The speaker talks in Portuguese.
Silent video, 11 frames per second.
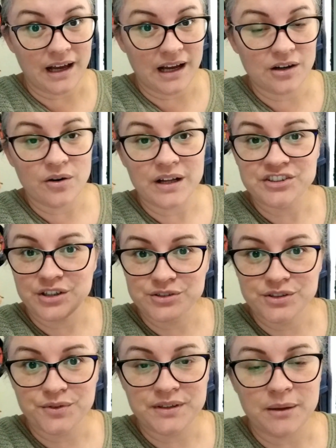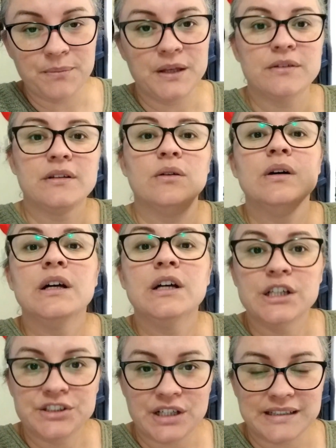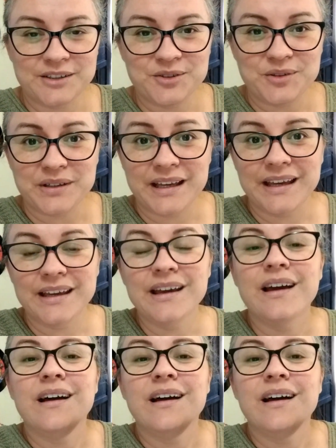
agora, já que eu tive um tempinho, então já tá tudo ok.